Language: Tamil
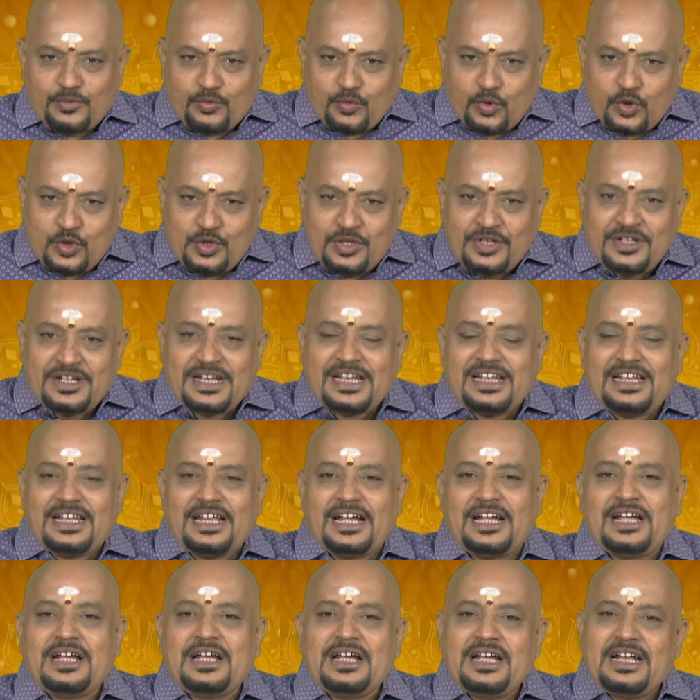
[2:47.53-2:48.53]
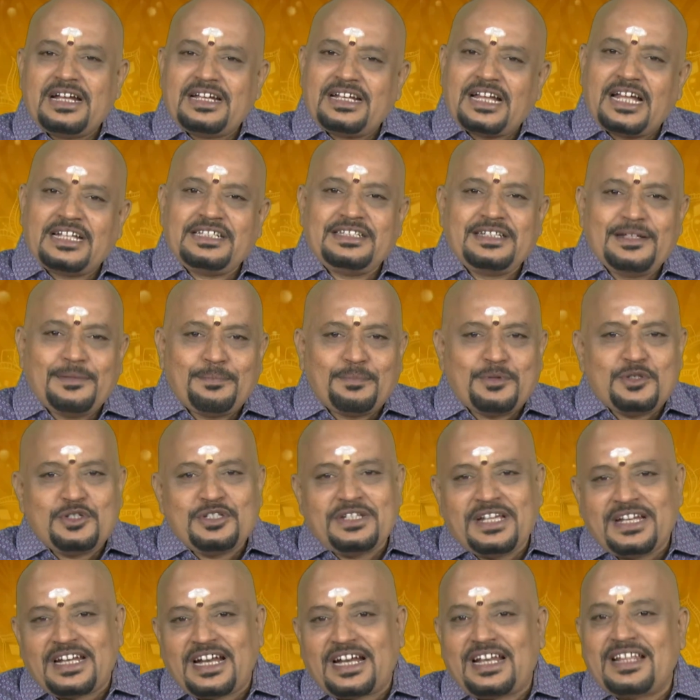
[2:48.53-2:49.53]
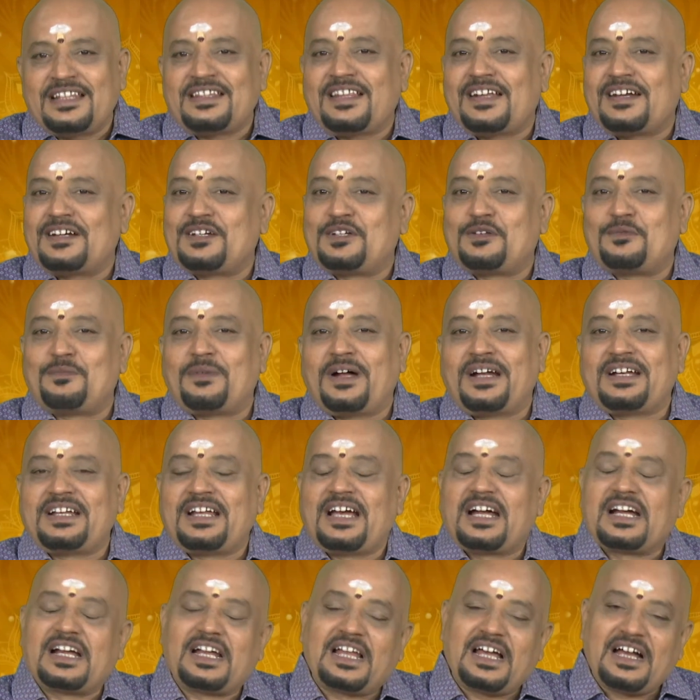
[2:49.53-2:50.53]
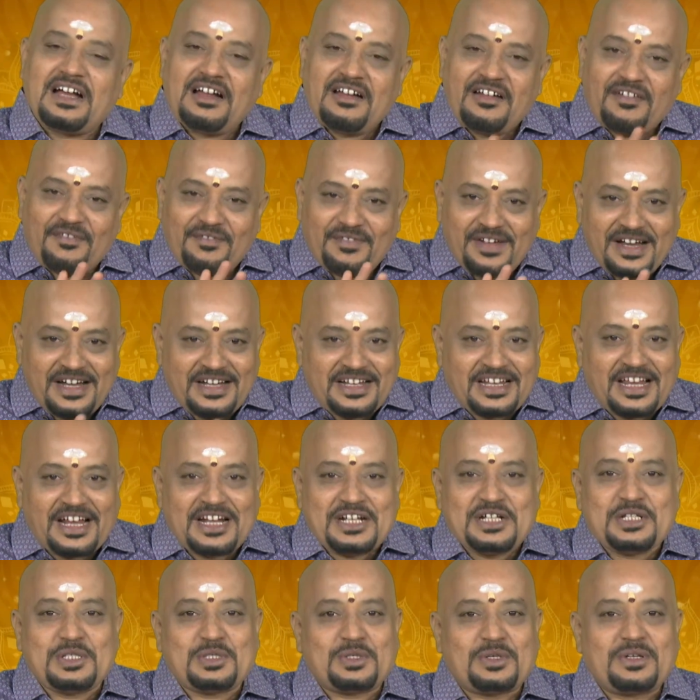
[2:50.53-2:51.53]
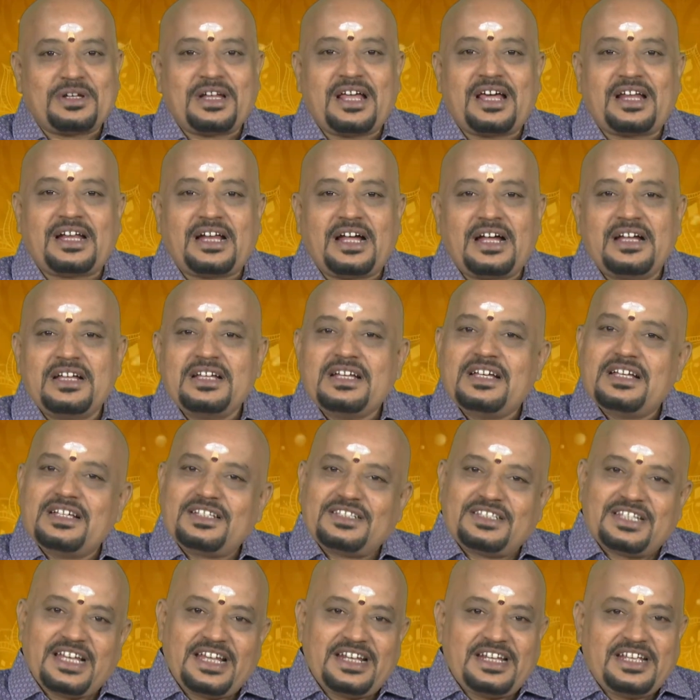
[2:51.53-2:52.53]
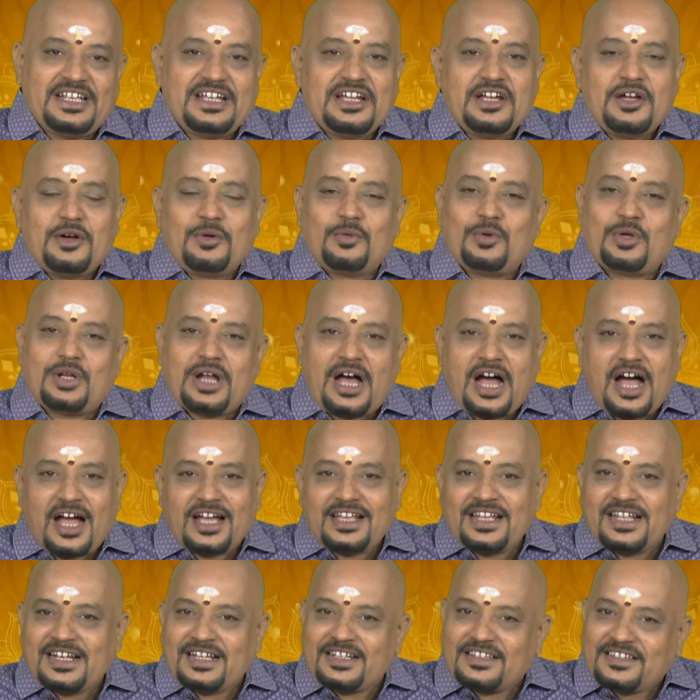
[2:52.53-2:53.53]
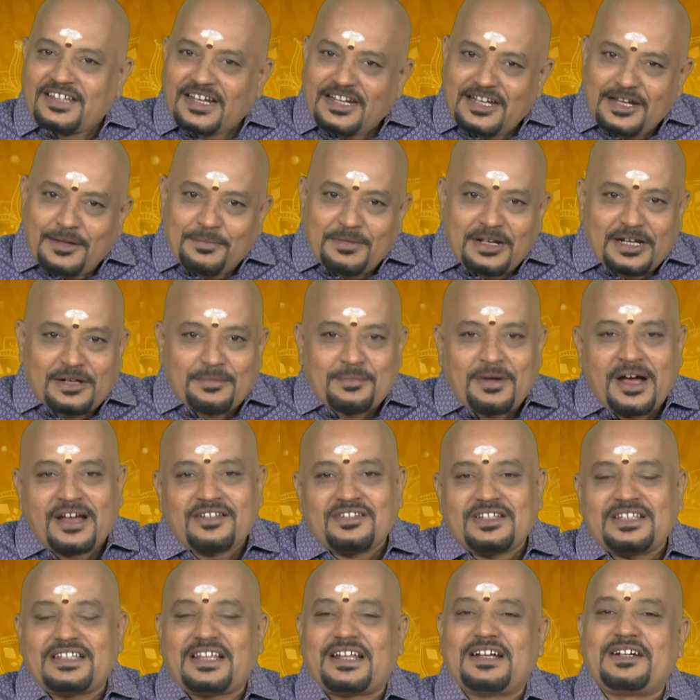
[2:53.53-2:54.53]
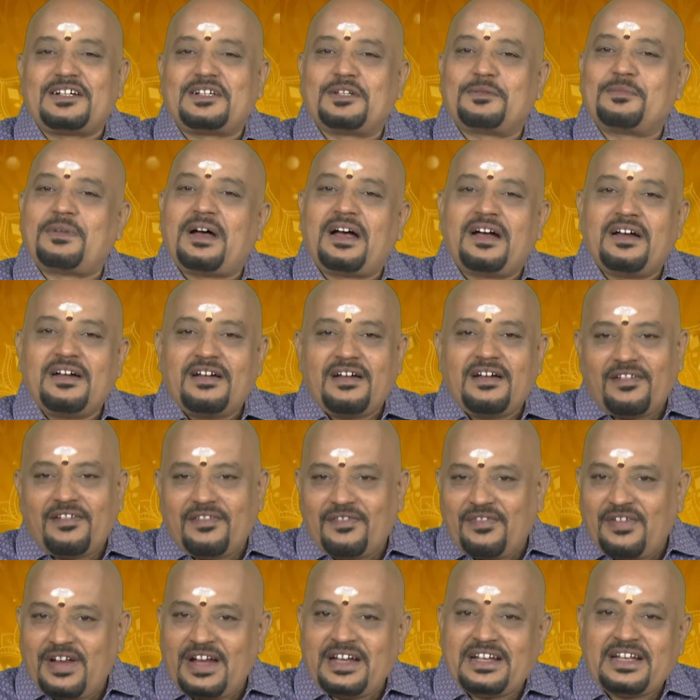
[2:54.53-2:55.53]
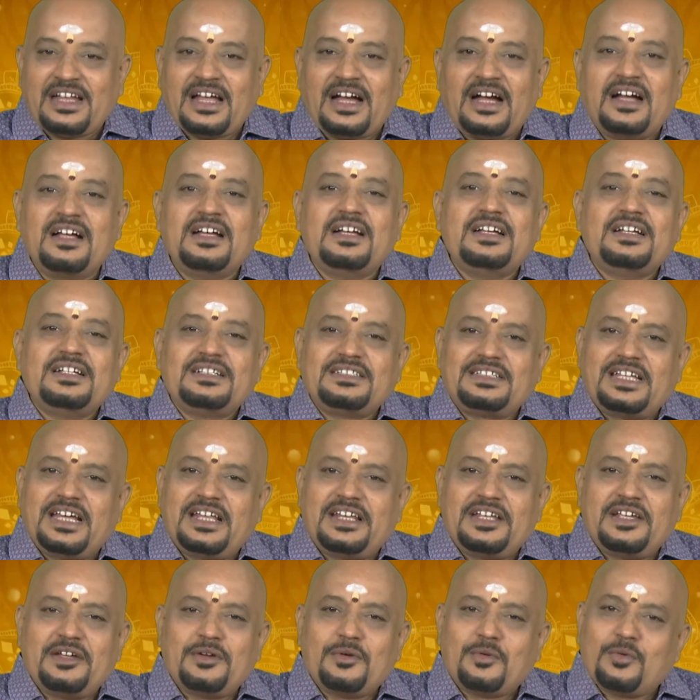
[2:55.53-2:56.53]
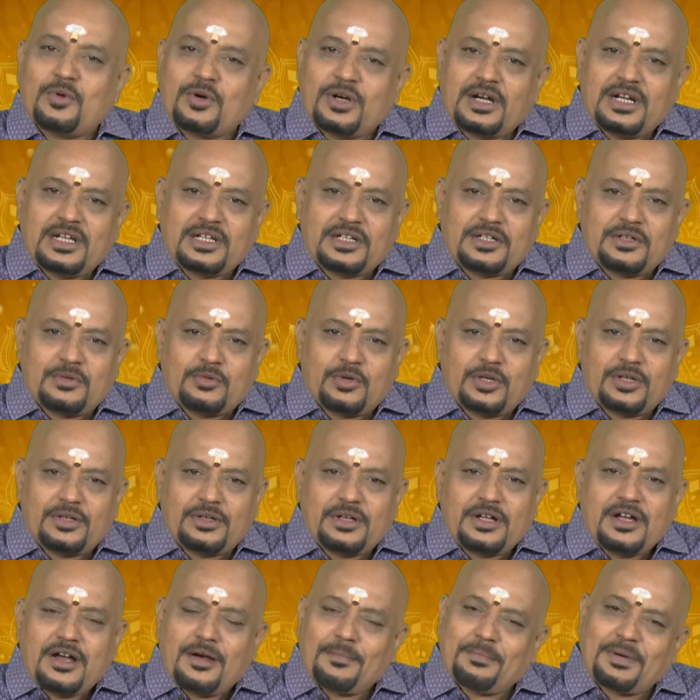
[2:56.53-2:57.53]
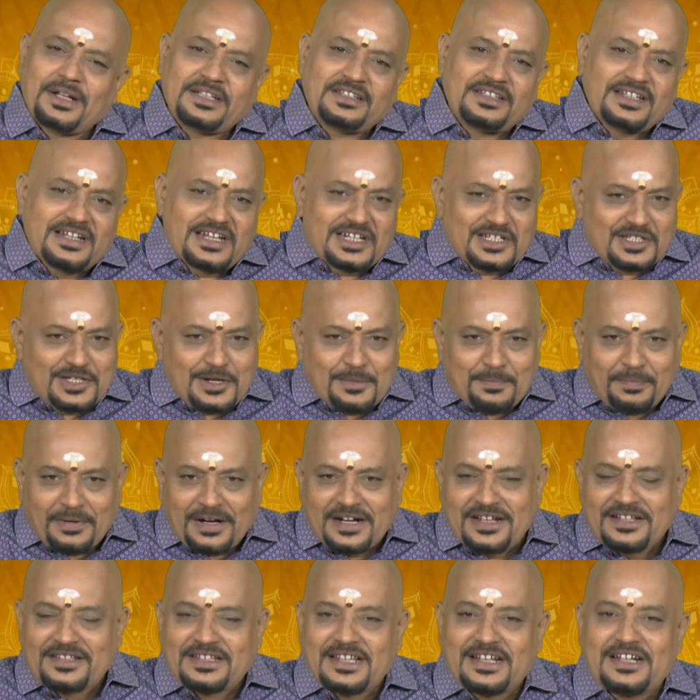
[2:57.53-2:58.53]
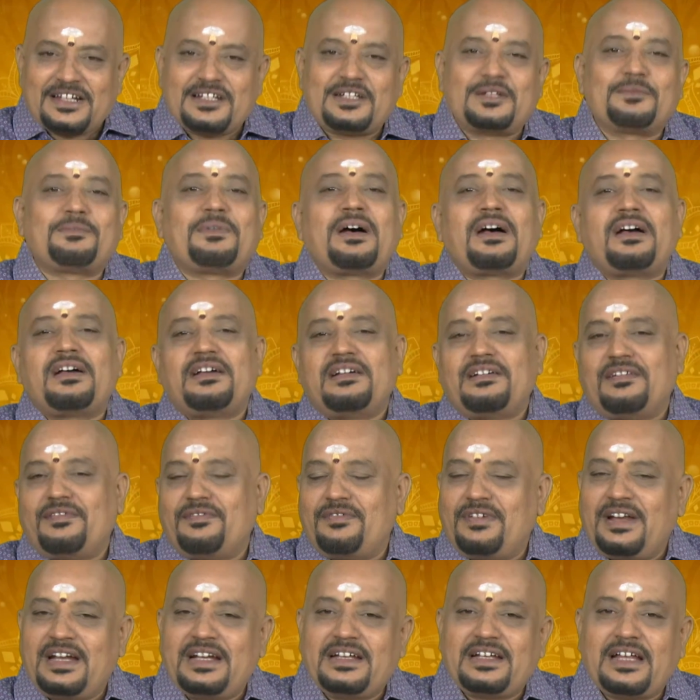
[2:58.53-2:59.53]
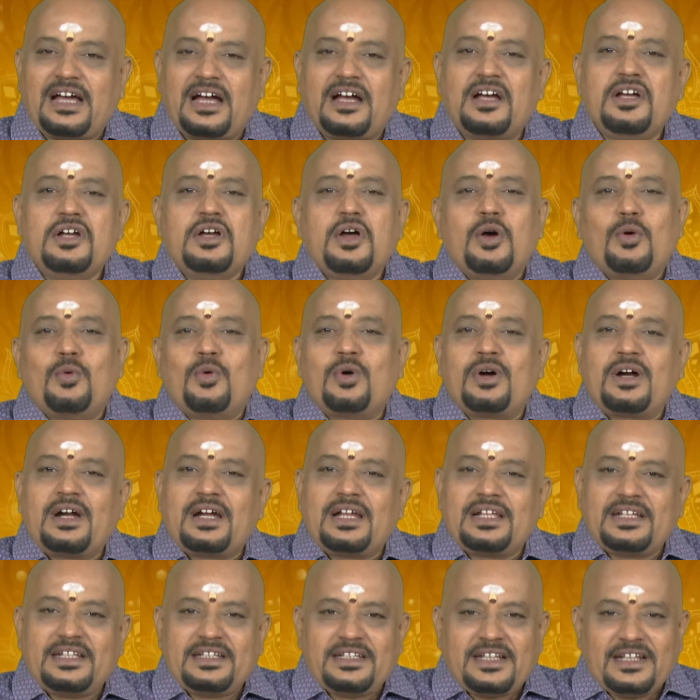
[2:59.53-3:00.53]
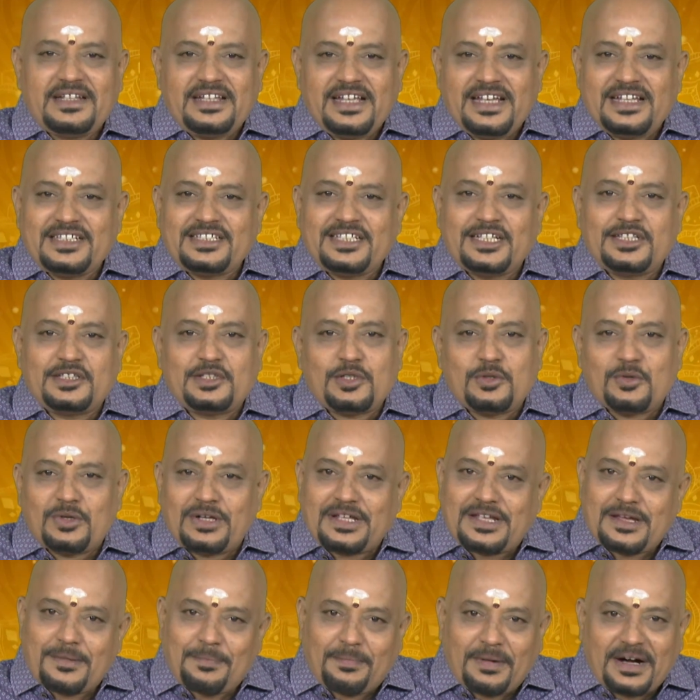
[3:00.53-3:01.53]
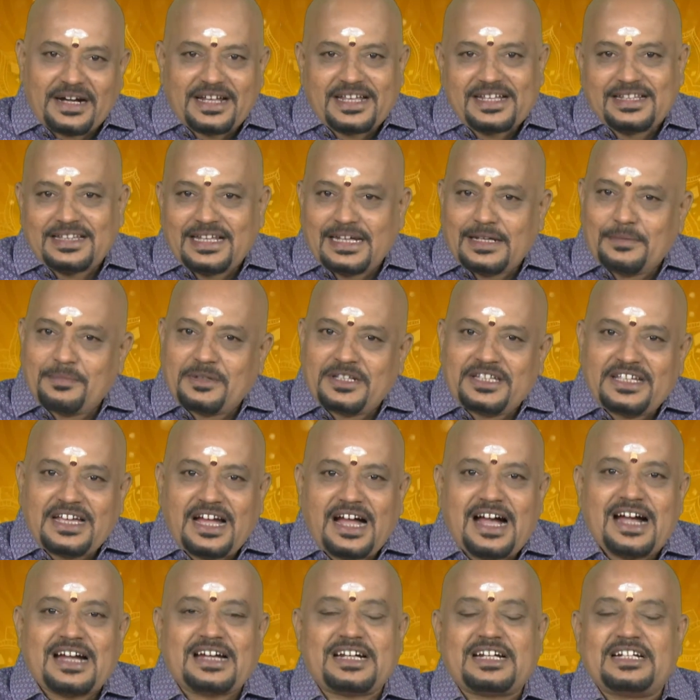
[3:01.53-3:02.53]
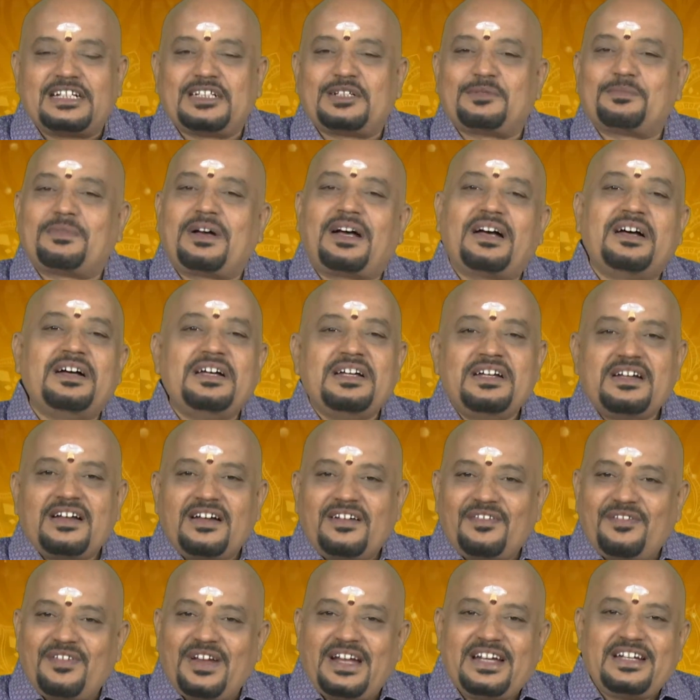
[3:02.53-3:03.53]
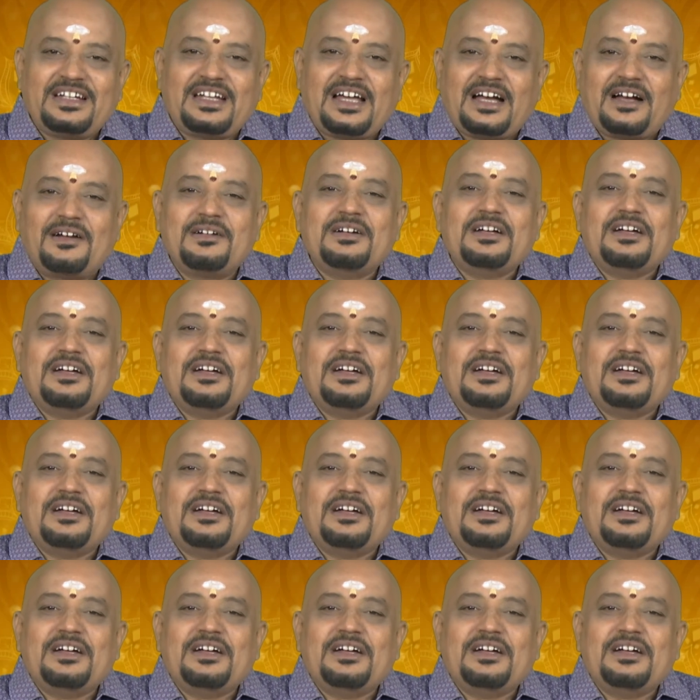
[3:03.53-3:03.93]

ஒன்றும் இல்லை நஞ்ச புஞ்ச நலம் தரட்டுமான்னாங்களாம் வேண்டான்னு சொன்னாராம் சரி ஒரு ஆயிரம் தென்னமரமாவது தரட்டுமா வேண்டாம் சரி உங்களுக்கு ஒரு பத்து லட்சம் பணம் தரட்டுமா வேண்டாம் உங்களை இந்த தேசத்தினுடைய படை தளபதியாக ஆக்கட்டுமா வேண்டாம்